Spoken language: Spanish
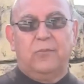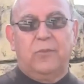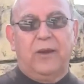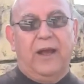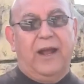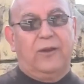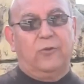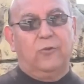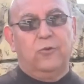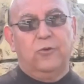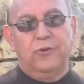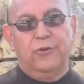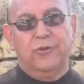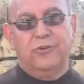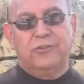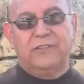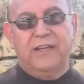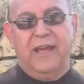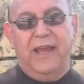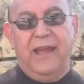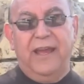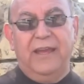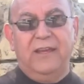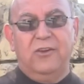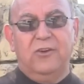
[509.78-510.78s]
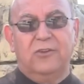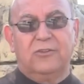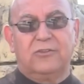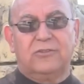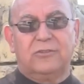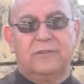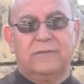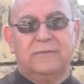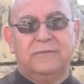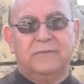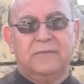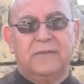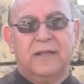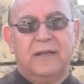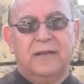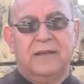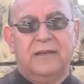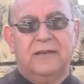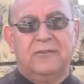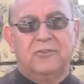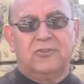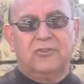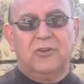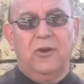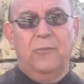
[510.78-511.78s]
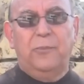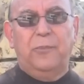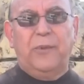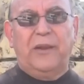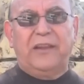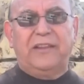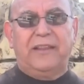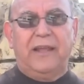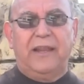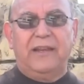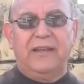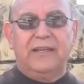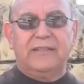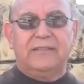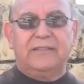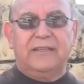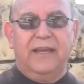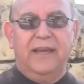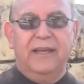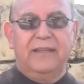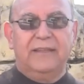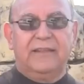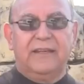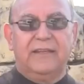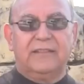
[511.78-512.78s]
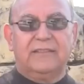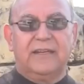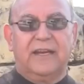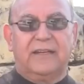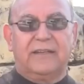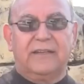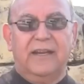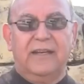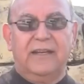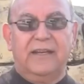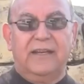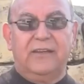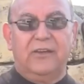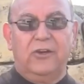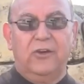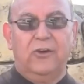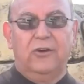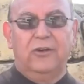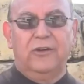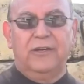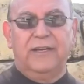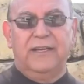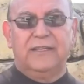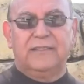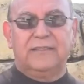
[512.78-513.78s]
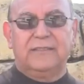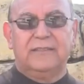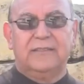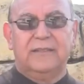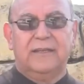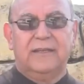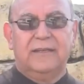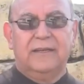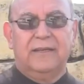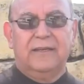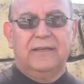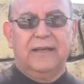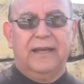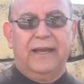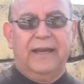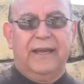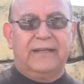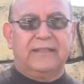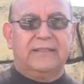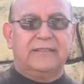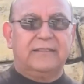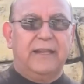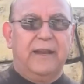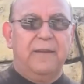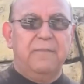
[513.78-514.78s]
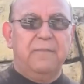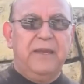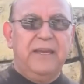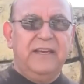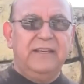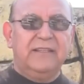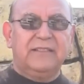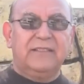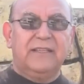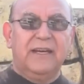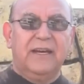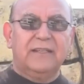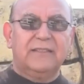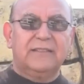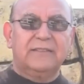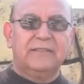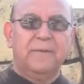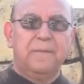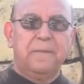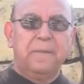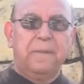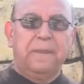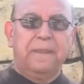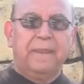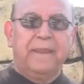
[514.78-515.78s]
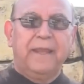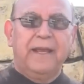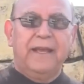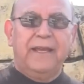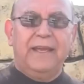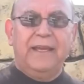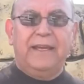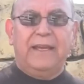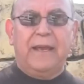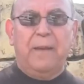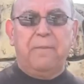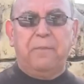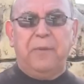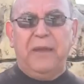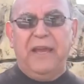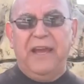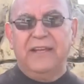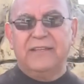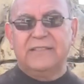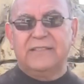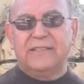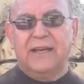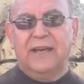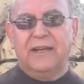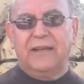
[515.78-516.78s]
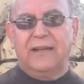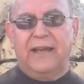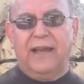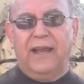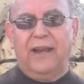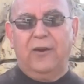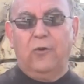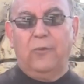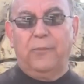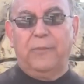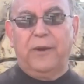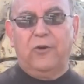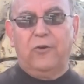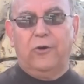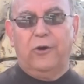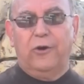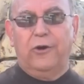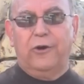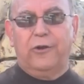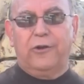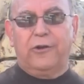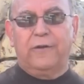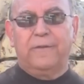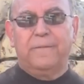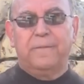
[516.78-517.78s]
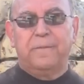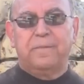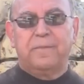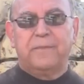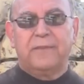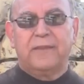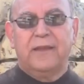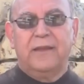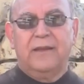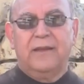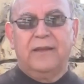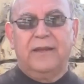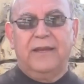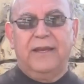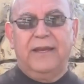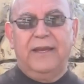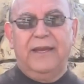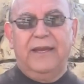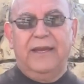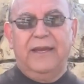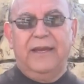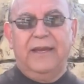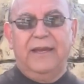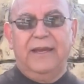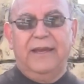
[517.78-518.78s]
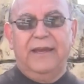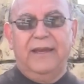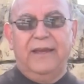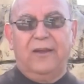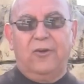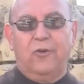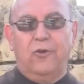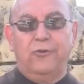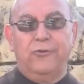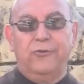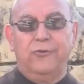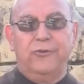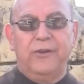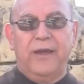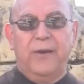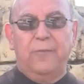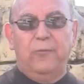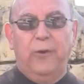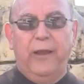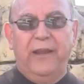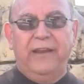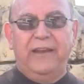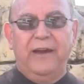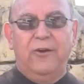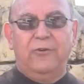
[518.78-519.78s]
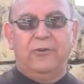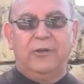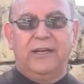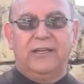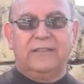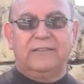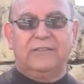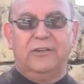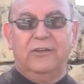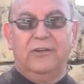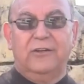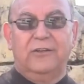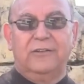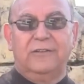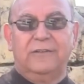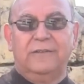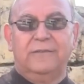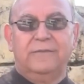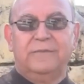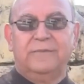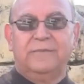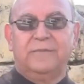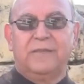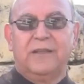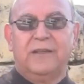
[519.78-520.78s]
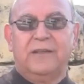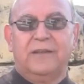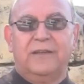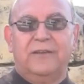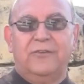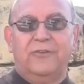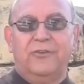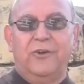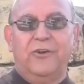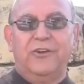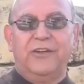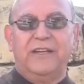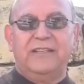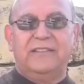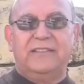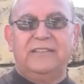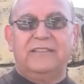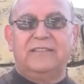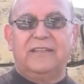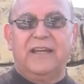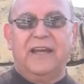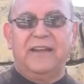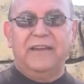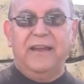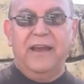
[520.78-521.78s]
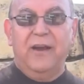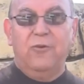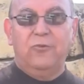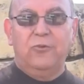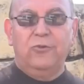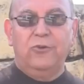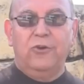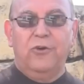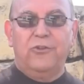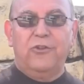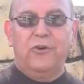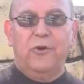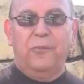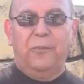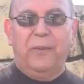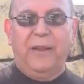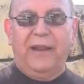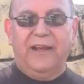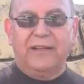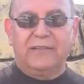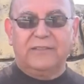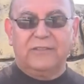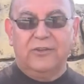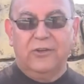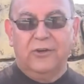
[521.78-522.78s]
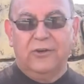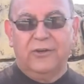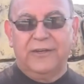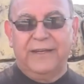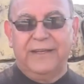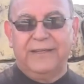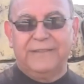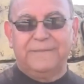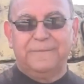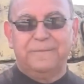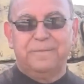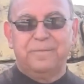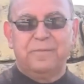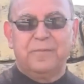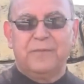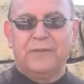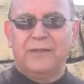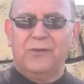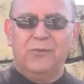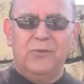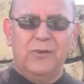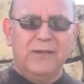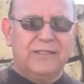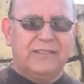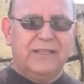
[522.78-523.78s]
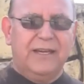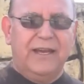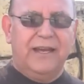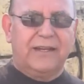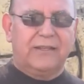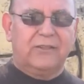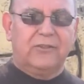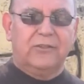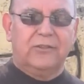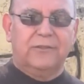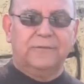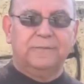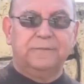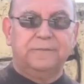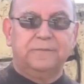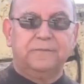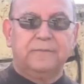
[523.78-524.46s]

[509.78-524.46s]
Algunos de ellos son pertenecientes a religiones extremistas y que piensan que a lo mejor eh, con una buena oración no necesitaría uno de operaciones. No es cierto.